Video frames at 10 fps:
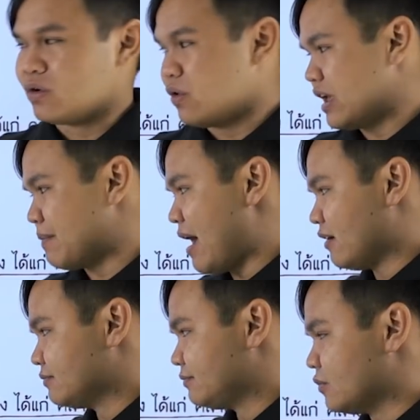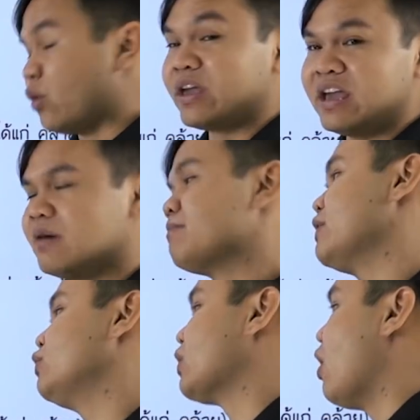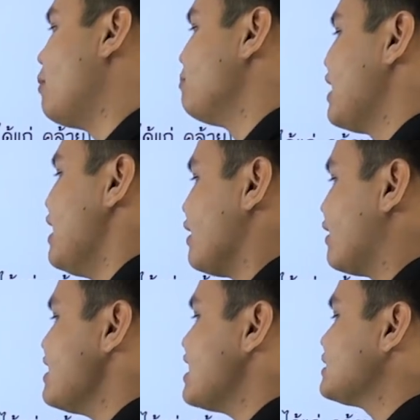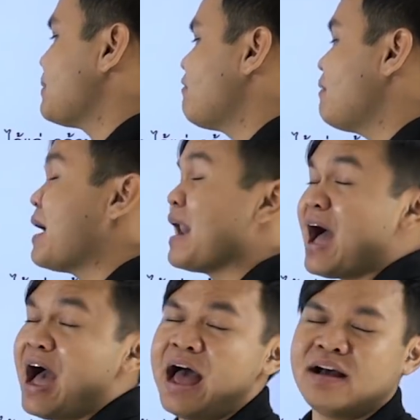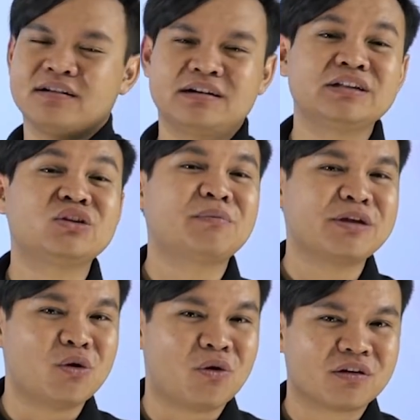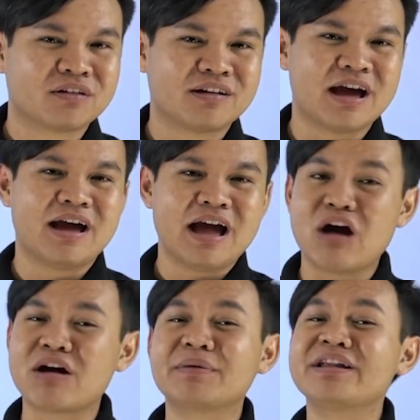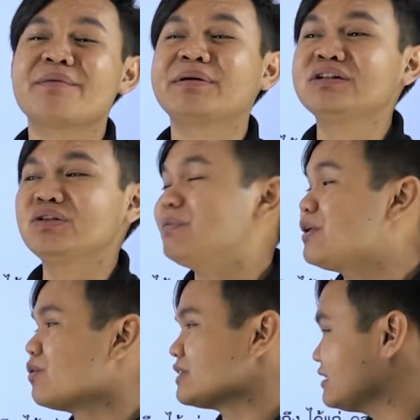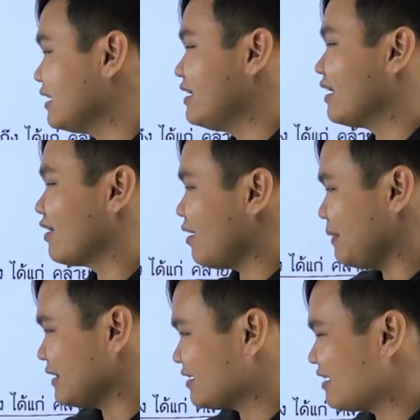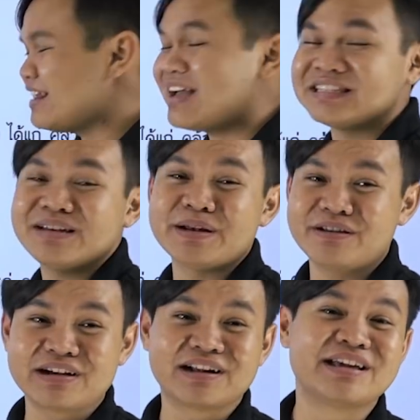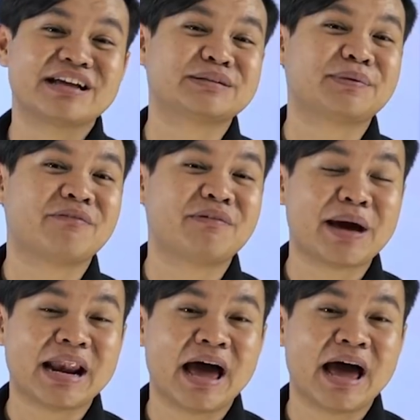โอเคไหมโอเคไปดูต่อกริยาสภาวะมาลาขึ้นต้นประโยคนะเอาคำกริยามาขึ้นต้นประโยคเฉยๆเนี่ยก็เป็นกริยาชนิดหมายถึงว่ากริยาสภาวะมา